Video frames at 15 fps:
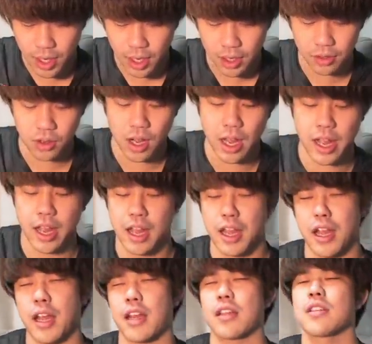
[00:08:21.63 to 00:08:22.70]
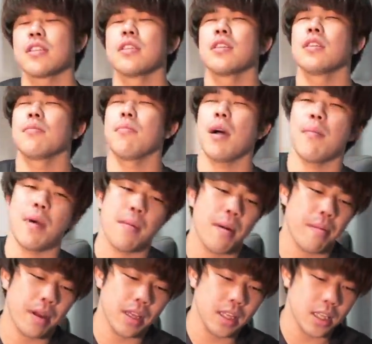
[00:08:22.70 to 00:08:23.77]
からの。はいはいはい。まあまあま
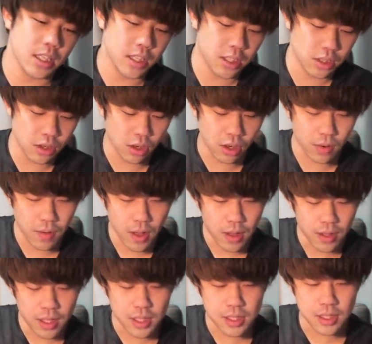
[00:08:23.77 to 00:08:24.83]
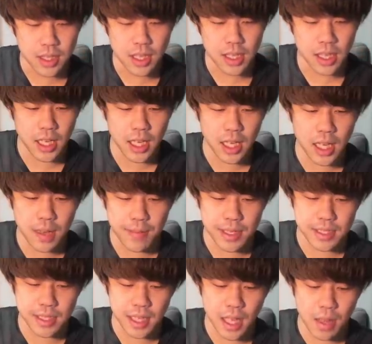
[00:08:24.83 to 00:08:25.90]
あまあ、いいでしょう。で次に、ま
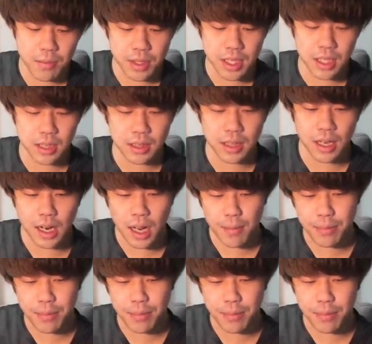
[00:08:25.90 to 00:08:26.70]
あ、スケアミ切ったら、